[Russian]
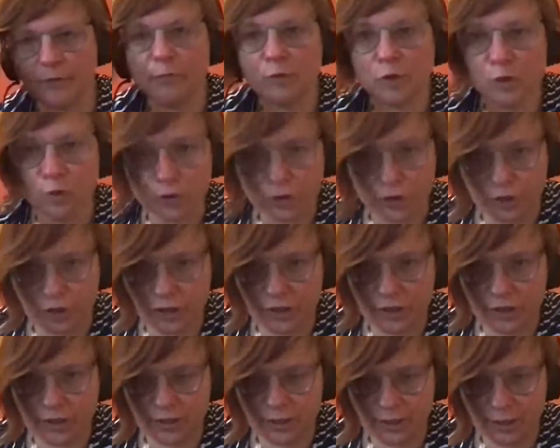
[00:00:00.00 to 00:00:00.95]
во
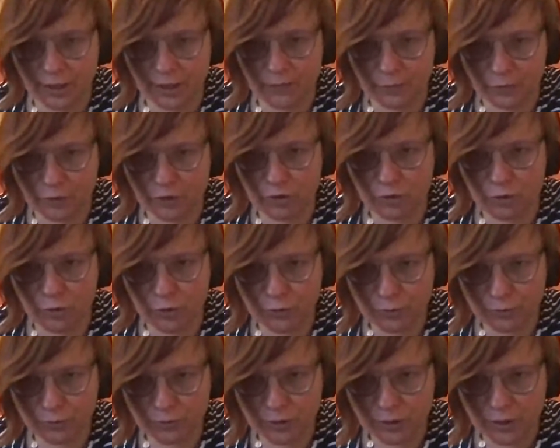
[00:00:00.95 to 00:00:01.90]
многих языках, многих
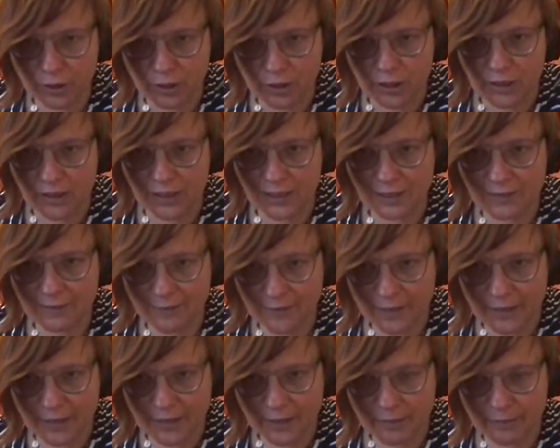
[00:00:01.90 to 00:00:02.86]
культур
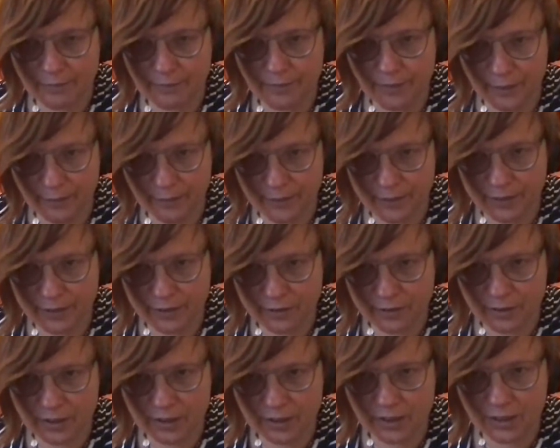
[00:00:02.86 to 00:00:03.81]
название
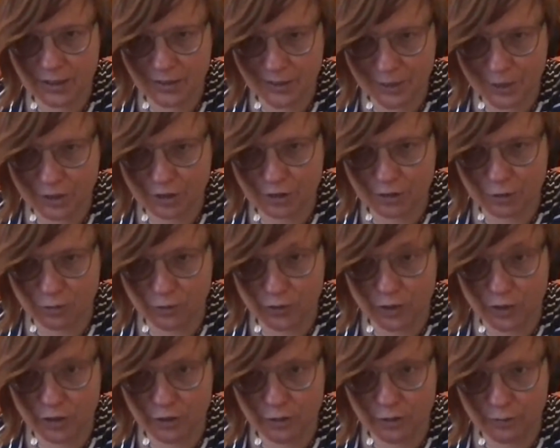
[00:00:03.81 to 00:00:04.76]
племени – это и значит
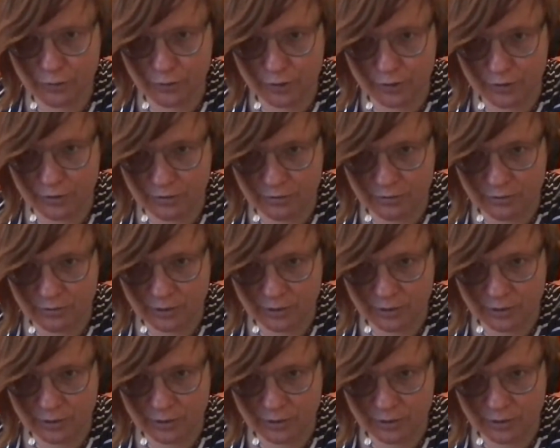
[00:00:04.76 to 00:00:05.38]
слово «люди».